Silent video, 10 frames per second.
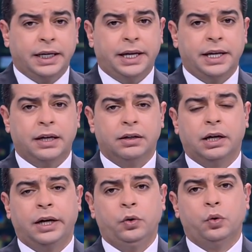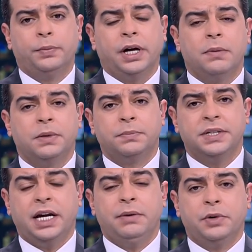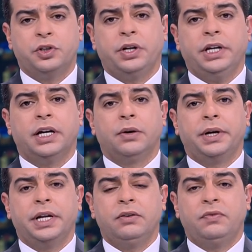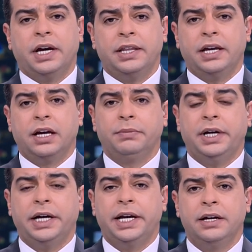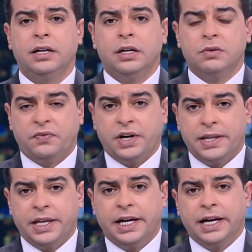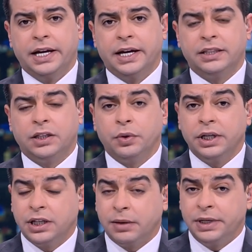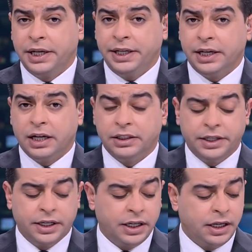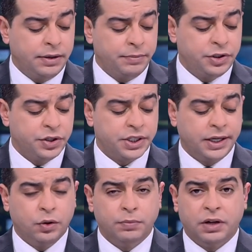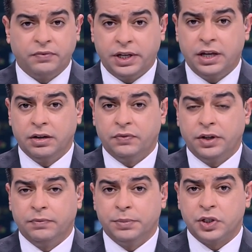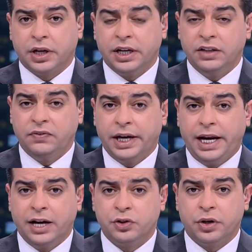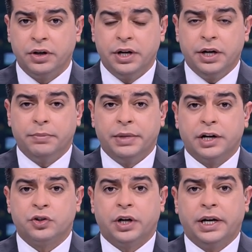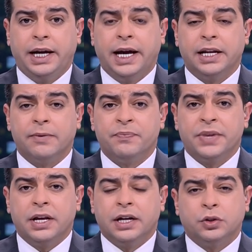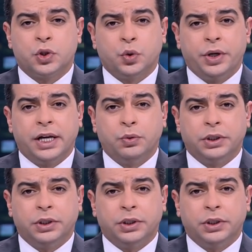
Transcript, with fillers: يعني الحكومه قامت بسحب مشاريع قوانين في هذه المرحله وفي هذا التوقيت قبل انعقاد مجلس الامه في في بشقيه في العاشر من الشهر الحالي. دستورية